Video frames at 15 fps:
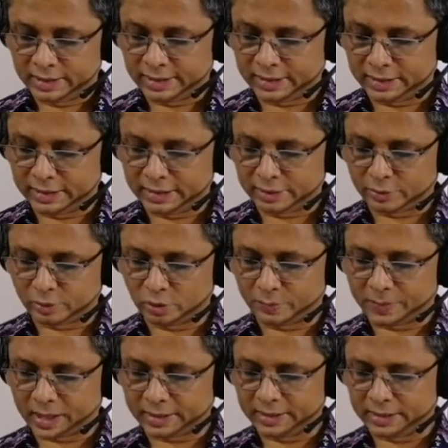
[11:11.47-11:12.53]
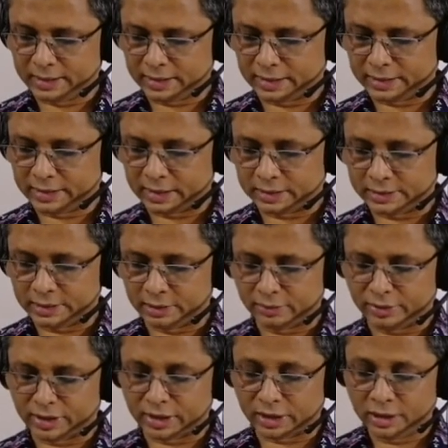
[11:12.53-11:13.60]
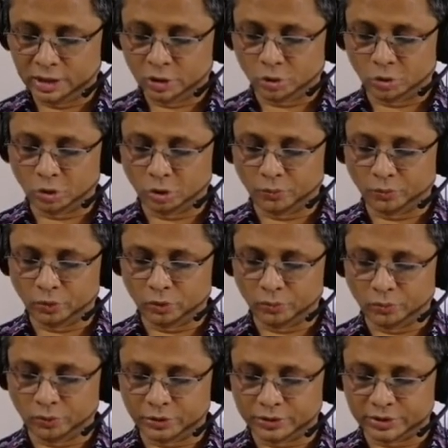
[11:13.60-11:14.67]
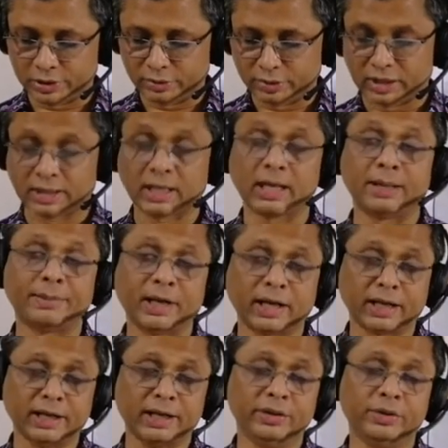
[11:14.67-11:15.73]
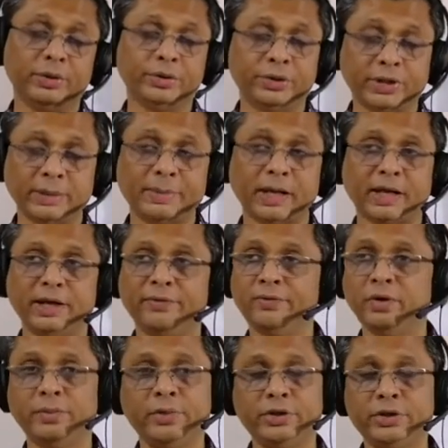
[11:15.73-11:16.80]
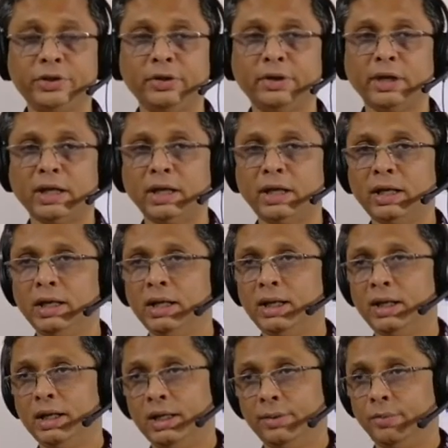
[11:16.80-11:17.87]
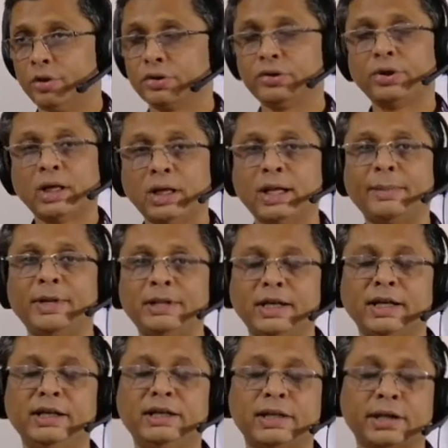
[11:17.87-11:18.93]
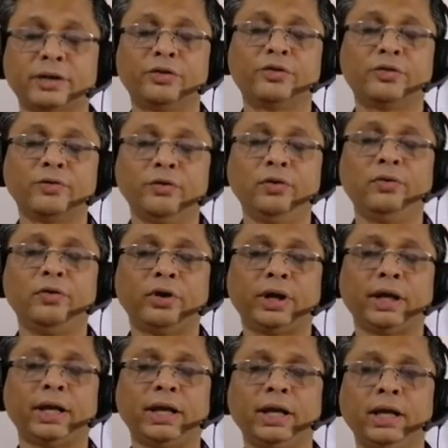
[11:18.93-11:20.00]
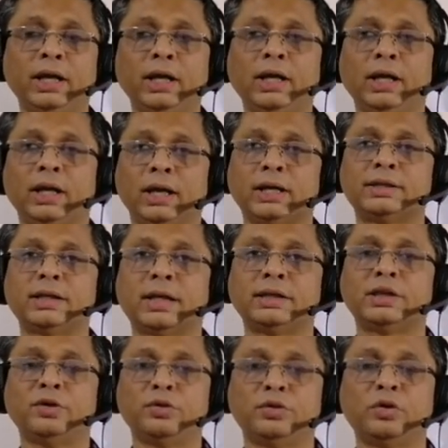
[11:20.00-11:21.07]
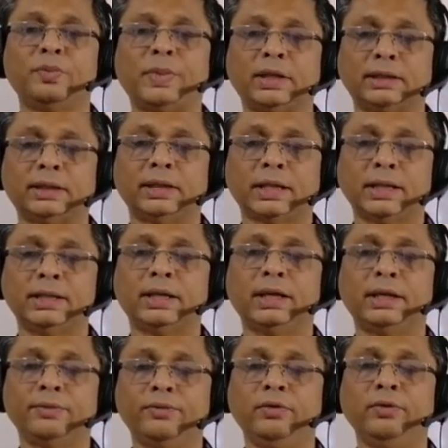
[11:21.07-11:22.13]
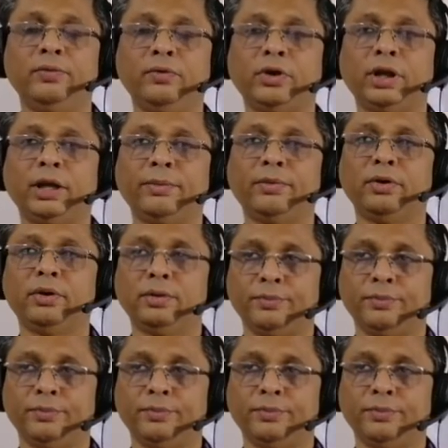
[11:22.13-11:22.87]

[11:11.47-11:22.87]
এখানে কোনো পাখি গান গাচ্ছিল না কোনো ফুল ফুটছিল না কার বাগানে দৈত্যের বাগানে ফুল ফুটছিল না বসন্তকালে আমরা জানি সাধারণত ফুল ফুটে গাছে গাছে নতুন পাতা দেখা দেয় ফুল ফুটে এবং